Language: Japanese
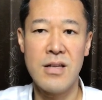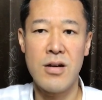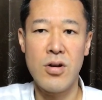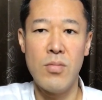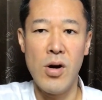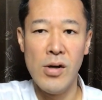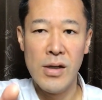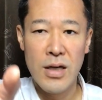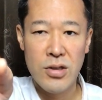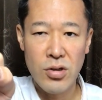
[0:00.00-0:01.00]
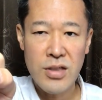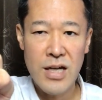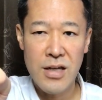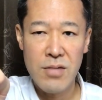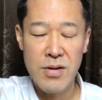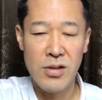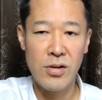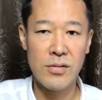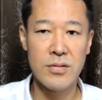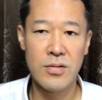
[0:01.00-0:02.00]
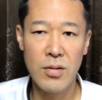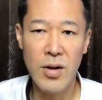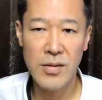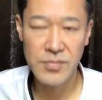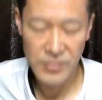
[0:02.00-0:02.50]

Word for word: では今日もよっしゃでいきましょう。どうも